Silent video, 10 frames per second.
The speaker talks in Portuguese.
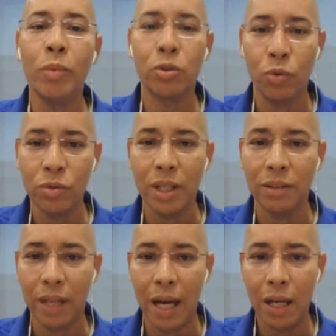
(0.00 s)
mais
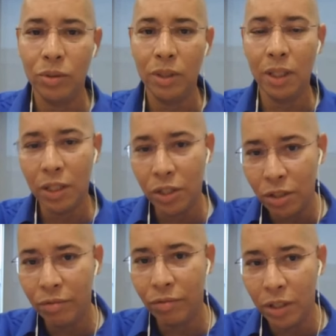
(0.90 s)
concentrado e a
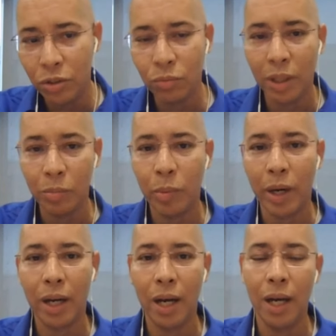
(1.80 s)
gente vê de um tempo
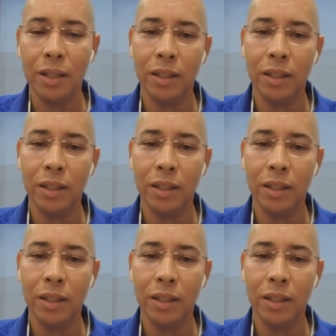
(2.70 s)
para cá,